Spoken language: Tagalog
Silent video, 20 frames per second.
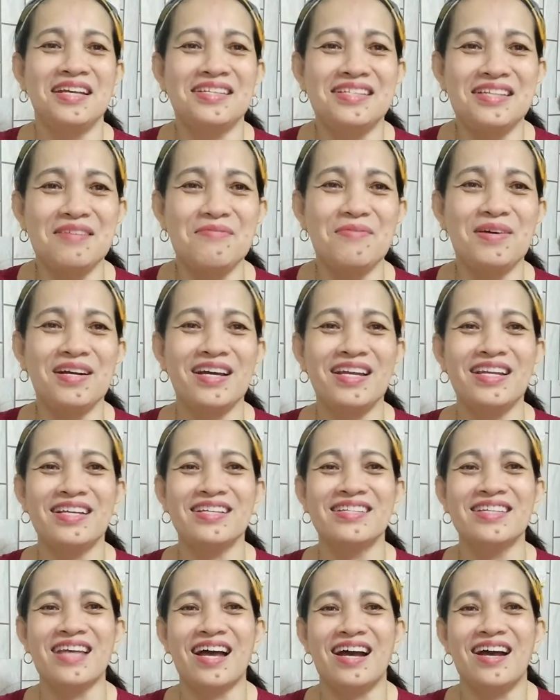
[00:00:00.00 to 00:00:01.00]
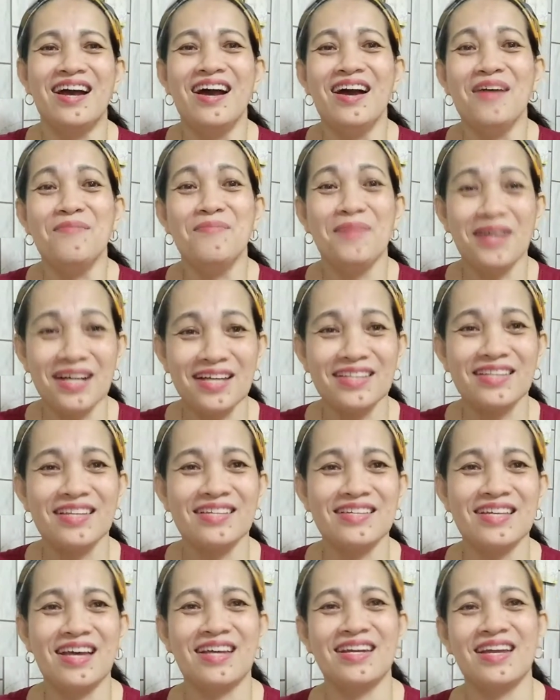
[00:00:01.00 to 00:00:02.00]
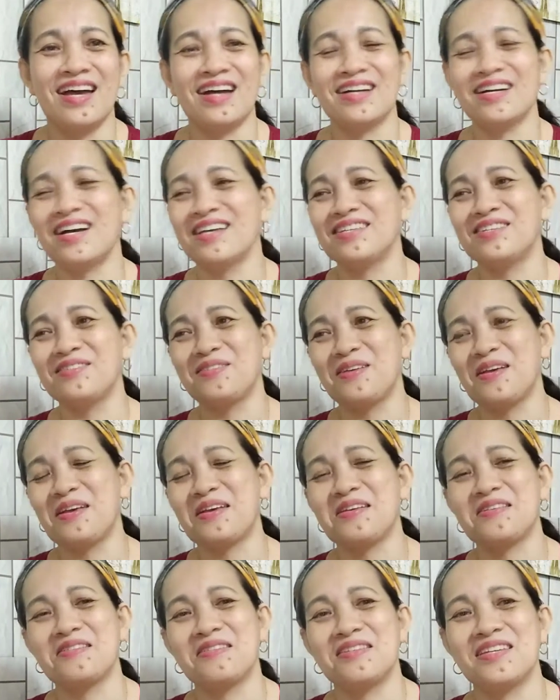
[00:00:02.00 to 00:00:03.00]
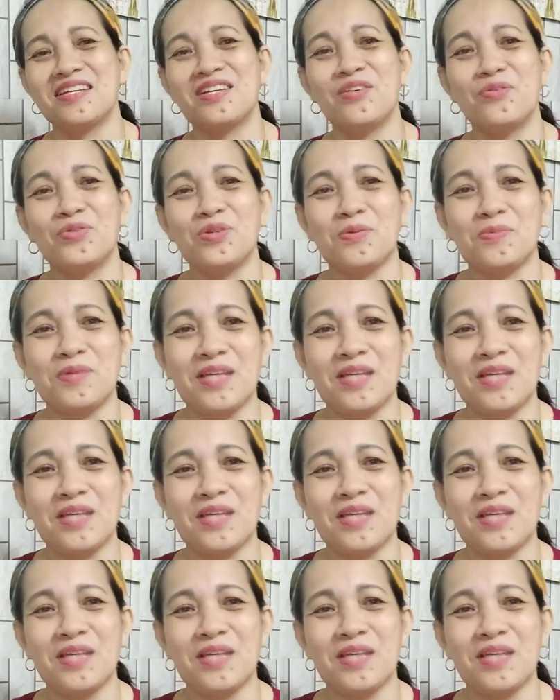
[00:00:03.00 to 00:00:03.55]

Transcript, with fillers: kasi magaling sa maganda sana. Kaso eh nakiusap